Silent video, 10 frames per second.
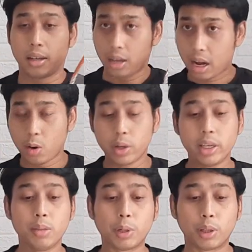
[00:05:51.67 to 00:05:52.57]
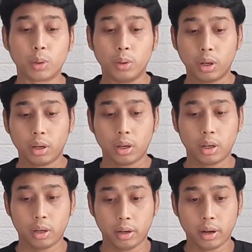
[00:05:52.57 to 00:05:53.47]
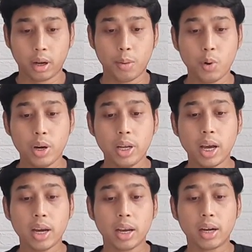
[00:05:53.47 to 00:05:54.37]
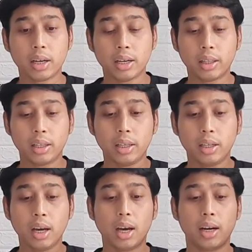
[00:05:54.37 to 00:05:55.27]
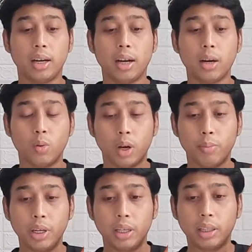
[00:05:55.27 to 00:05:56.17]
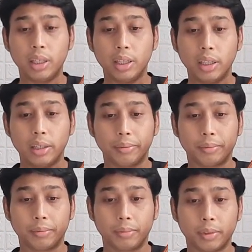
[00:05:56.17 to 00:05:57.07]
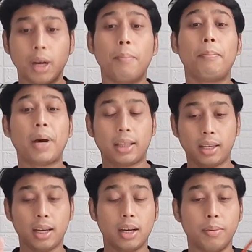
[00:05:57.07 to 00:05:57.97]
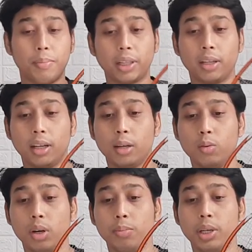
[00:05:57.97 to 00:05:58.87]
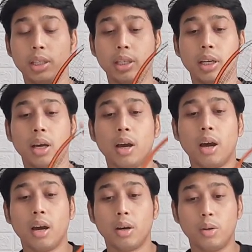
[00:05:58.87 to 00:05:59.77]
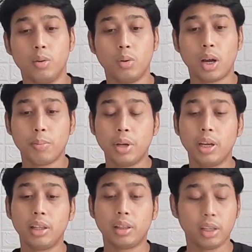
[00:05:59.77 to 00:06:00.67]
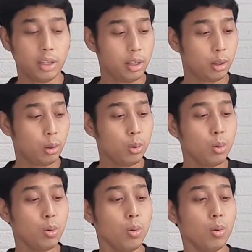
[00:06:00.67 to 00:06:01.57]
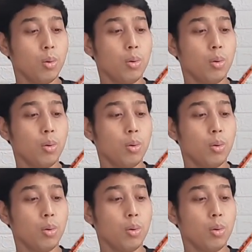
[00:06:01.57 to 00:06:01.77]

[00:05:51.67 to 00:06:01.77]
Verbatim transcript: Analoginya seperti itu. Kemudian yang ketiga adalah durability keempat ya keempat adalah durability durability itu